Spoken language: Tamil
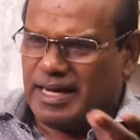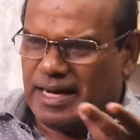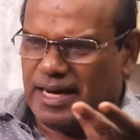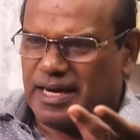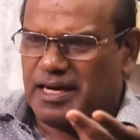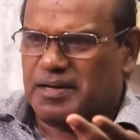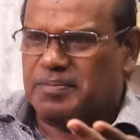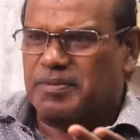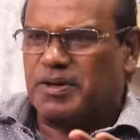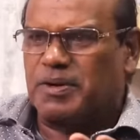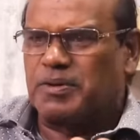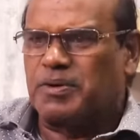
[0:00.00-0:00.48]

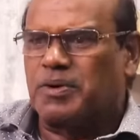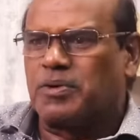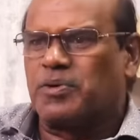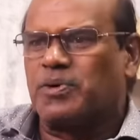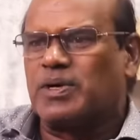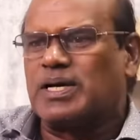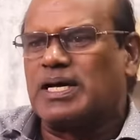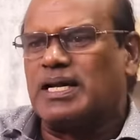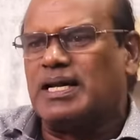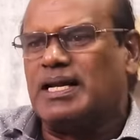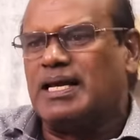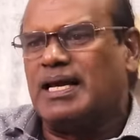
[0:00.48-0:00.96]
யாருக்குமே அவங்க
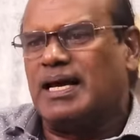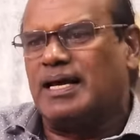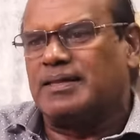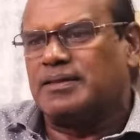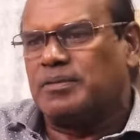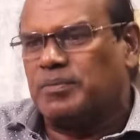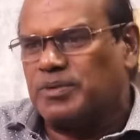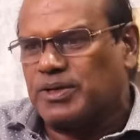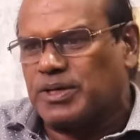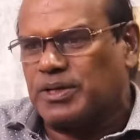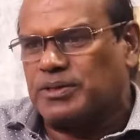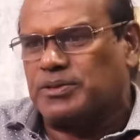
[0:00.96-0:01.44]
கொடுக்கலையே
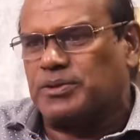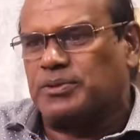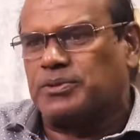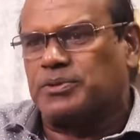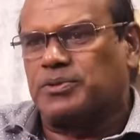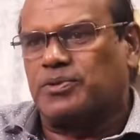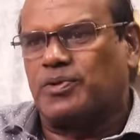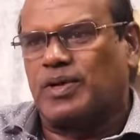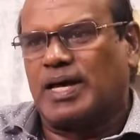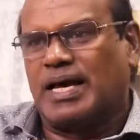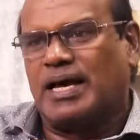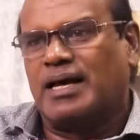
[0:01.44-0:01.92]
அந்த
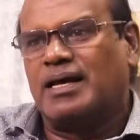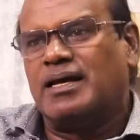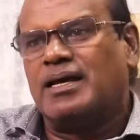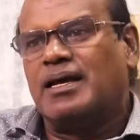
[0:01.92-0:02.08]
முக்கியத்துவத்தை கூட